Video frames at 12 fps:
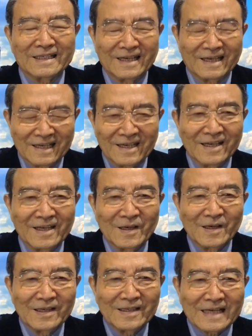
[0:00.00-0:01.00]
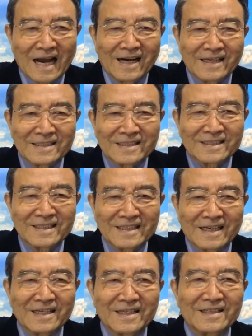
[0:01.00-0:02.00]
그 강,
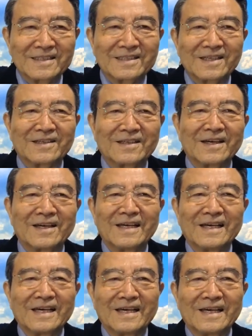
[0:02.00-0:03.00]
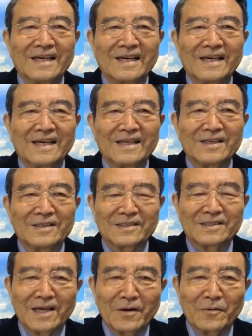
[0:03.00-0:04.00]
저,
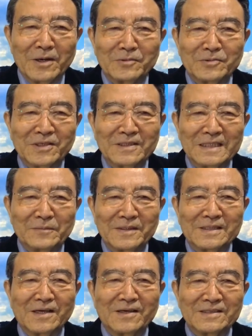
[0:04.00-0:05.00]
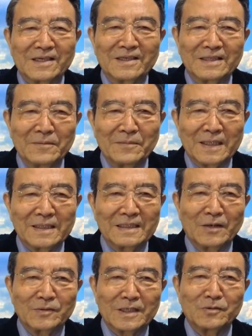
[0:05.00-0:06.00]
저게 왜 웃었냐면 정청내 말이
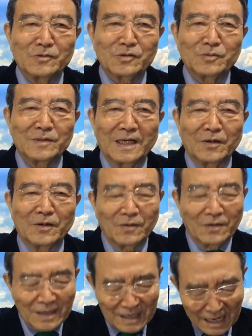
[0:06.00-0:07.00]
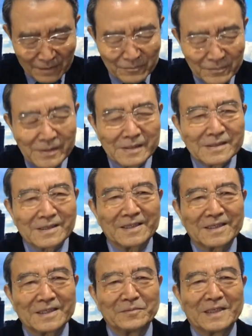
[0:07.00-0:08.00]
나오니까 웃음이 나오고
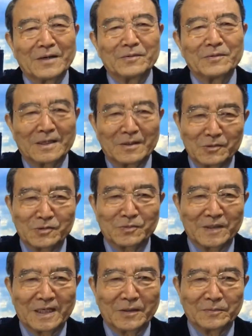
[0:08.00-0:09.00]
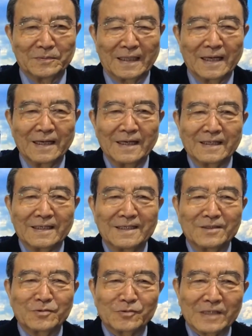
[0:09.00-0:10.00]
안민석 이름이 나오니까 웃음이 나옵니다.
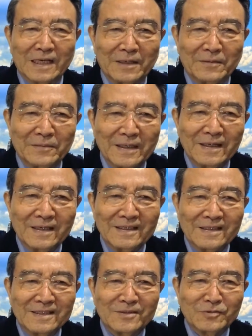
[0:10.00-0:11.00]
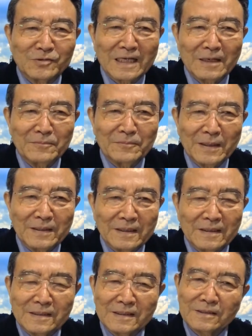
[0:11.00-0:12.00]
그 두 사람, 그 두사람마 그,
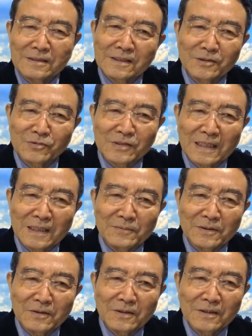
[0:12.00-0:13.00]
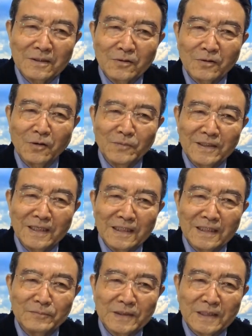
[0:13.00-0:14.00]
그두 그, 그 사람은
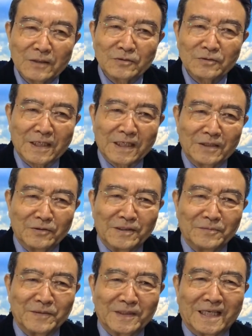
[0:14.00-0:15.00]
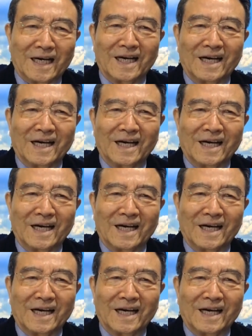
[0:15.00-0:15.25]
코미디안입니까? 국회의원입니까?